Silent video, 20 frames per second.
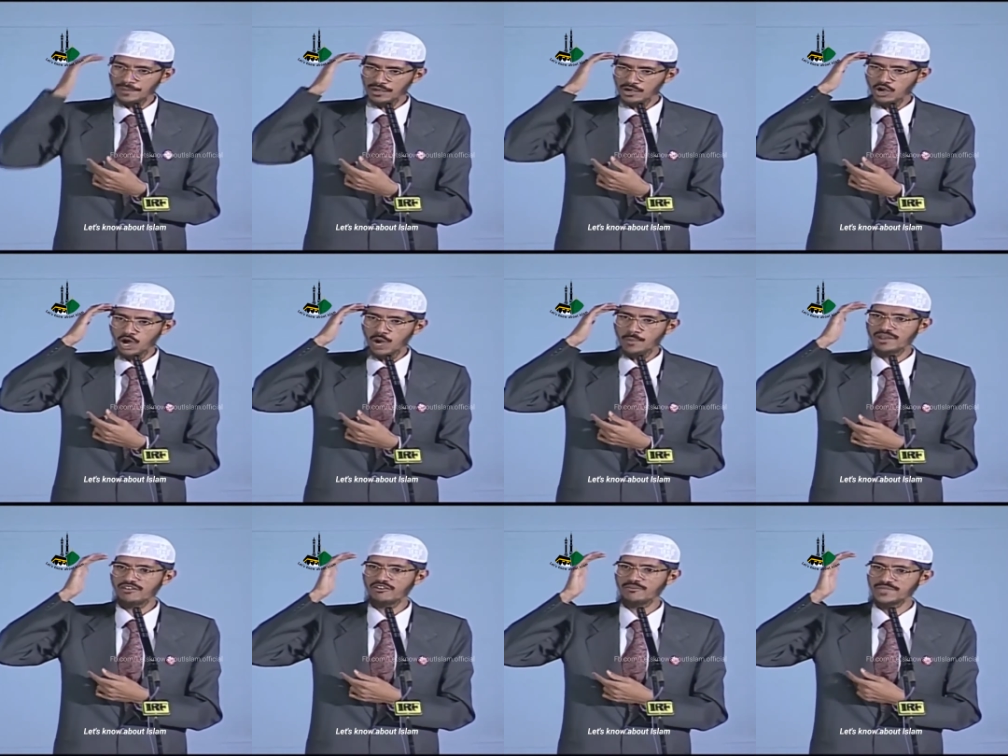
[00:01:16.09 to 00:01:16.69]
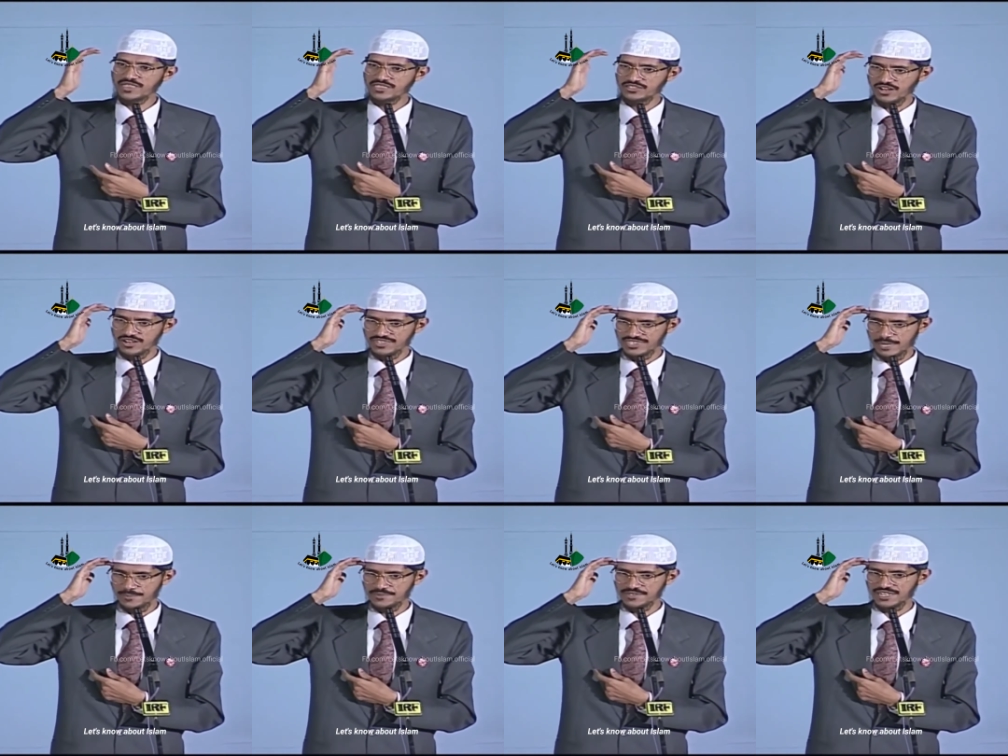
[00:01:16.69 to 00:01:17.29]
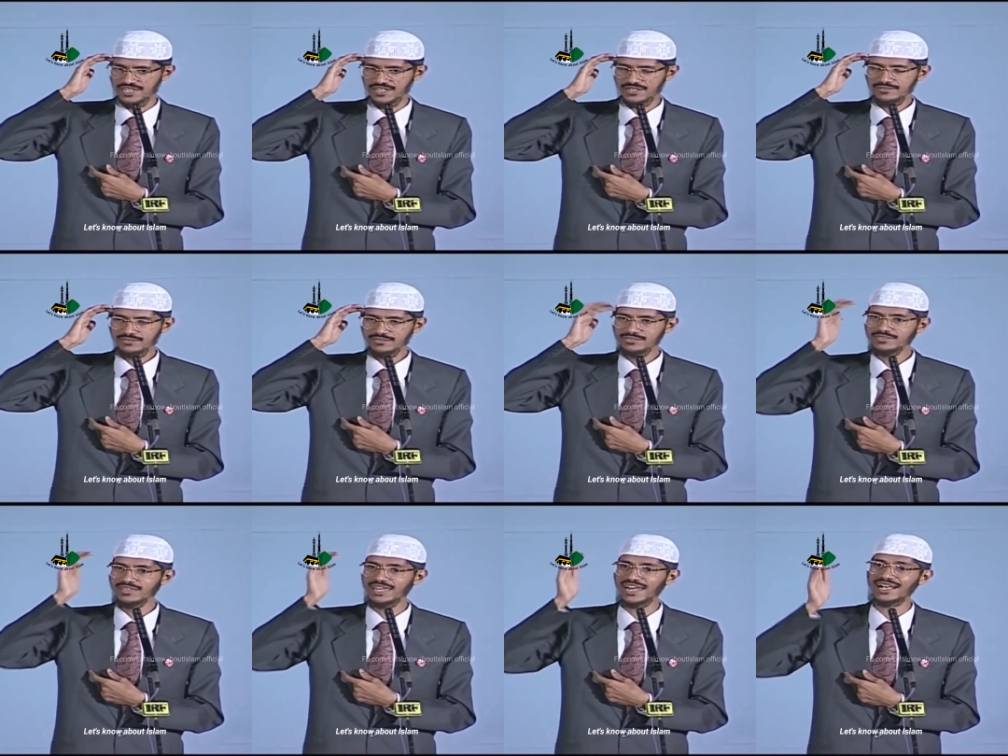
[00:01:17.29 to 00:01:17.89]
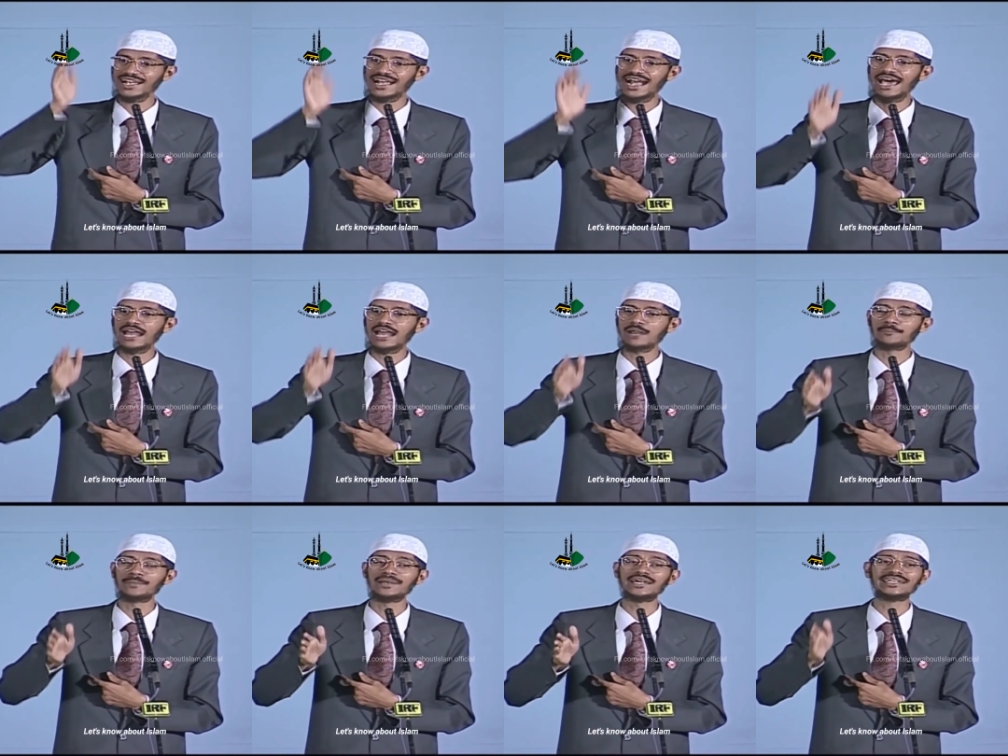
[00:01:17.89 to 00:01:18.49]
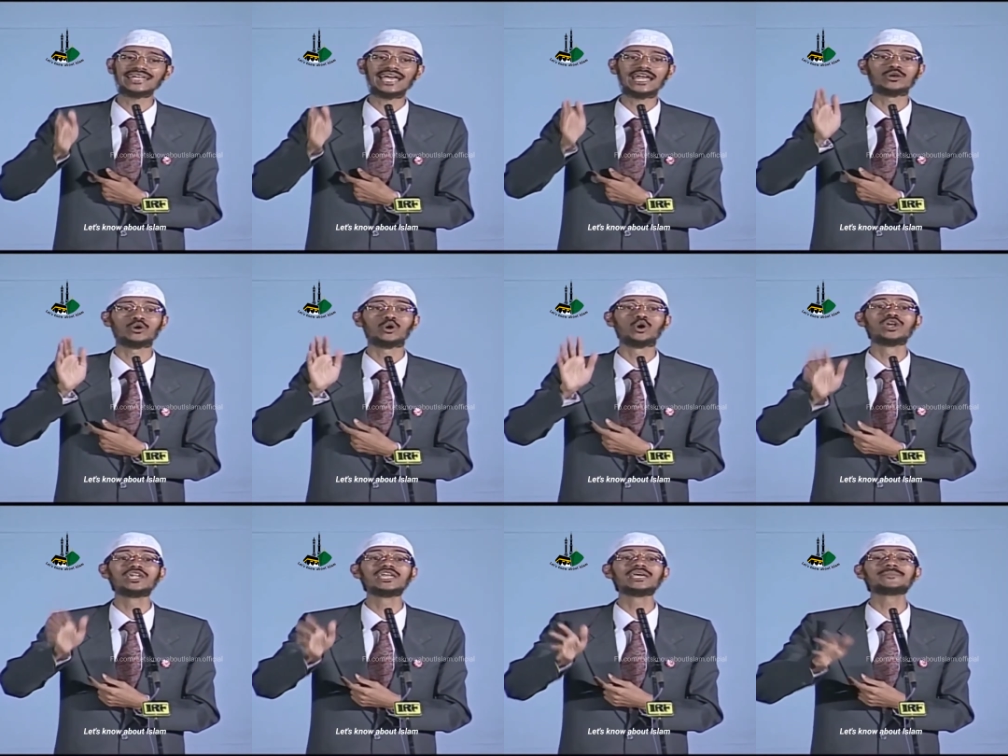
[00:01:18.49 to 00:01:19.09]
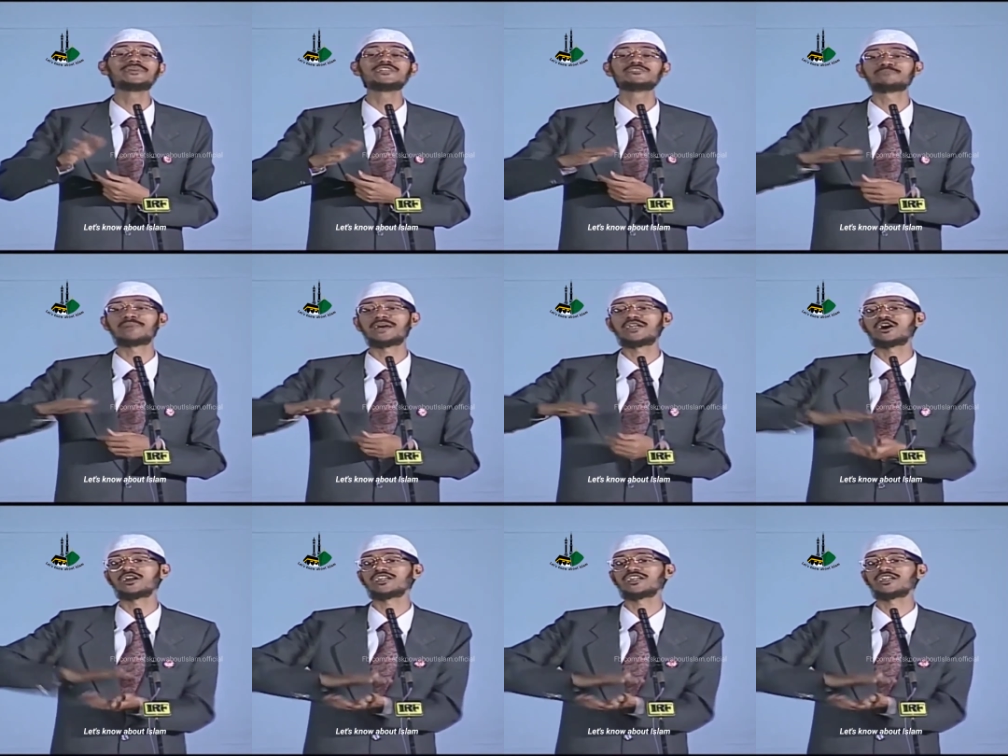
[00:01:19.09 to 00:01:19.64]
মানুষের একটা ভুল ধারণা আছে যে একটা গালিচা বিছানো যায় শুধু